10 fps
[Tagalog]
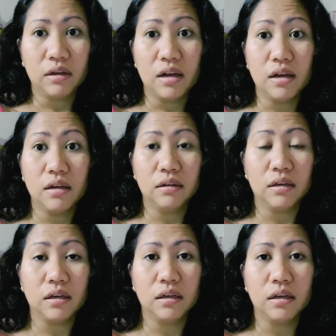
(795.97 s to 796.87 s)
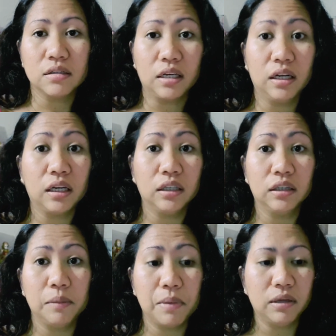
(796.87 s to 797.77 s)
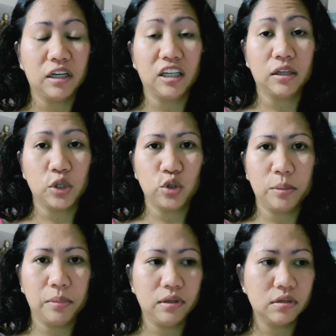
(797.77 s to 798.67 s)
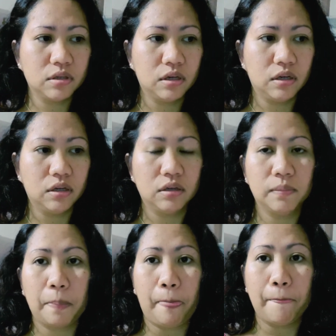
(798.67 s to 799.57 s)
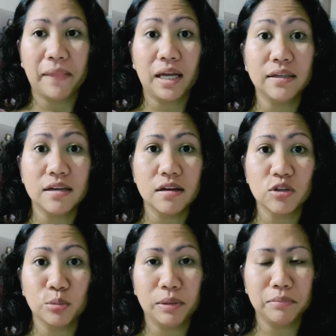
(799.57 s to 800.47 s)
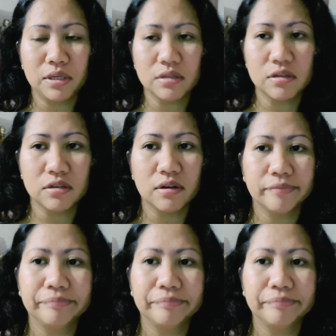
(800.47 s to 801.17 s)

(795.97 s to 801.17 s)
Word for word: Ah, uh, As in, nak diba, nakita nyo naman sa kanina, sobrang busy siya.